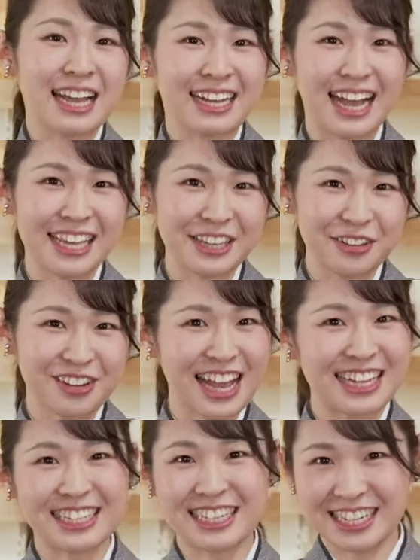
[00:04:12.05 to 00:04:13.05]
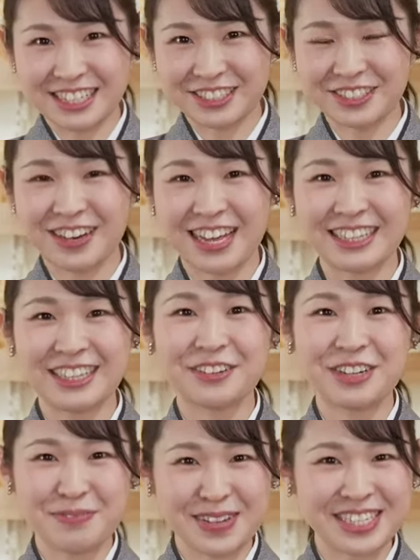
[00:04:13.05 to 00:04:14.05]
概要欄にリンクを貼って
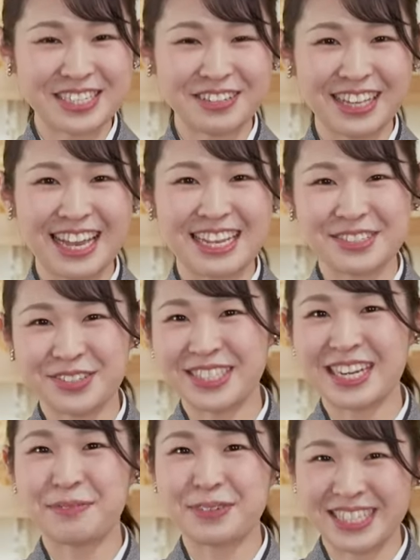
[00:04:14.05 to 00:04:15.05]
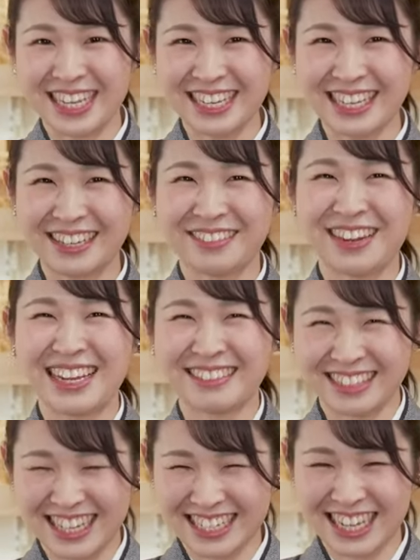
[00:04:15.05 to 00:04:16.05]
おりますのでそちらもぜひご覧
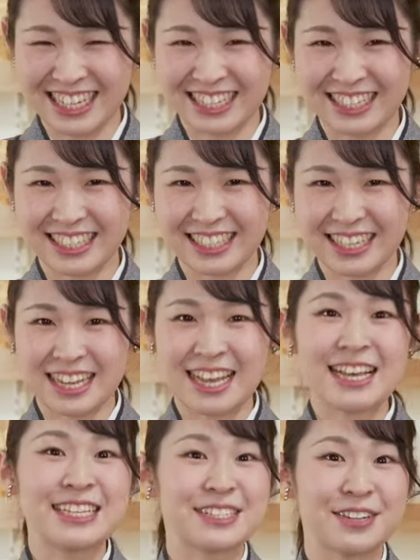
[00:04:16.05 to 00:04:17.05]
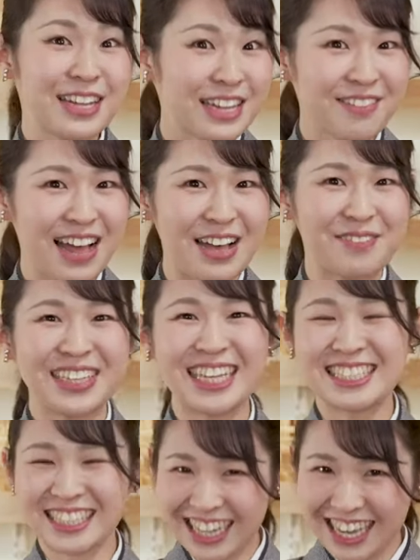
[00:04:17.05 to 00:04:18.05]
くださいそれではま
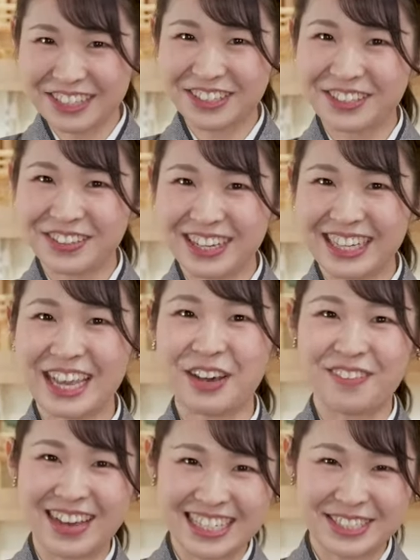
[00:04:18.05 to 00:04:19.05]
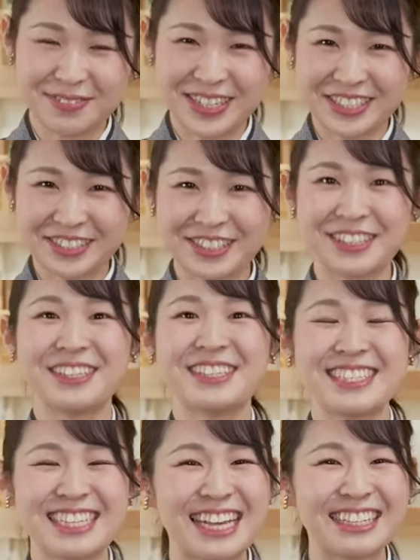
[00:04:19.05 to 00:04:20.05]
た次回の動画でお会いしましょ
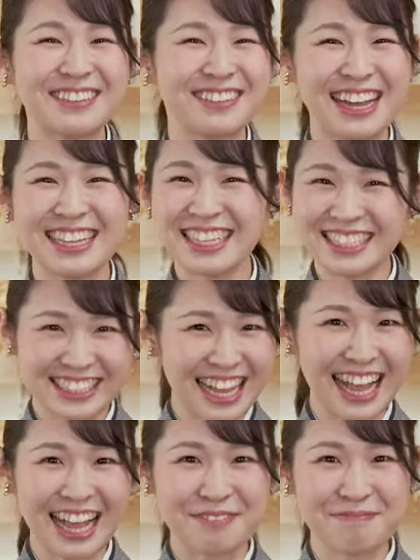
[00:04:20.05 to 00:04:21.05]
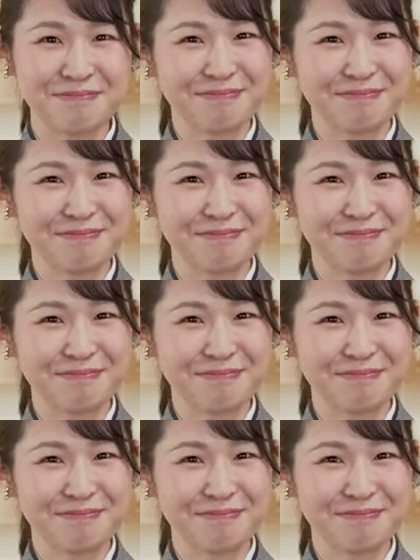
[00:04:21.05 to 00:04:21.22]
う斉藤蘭でした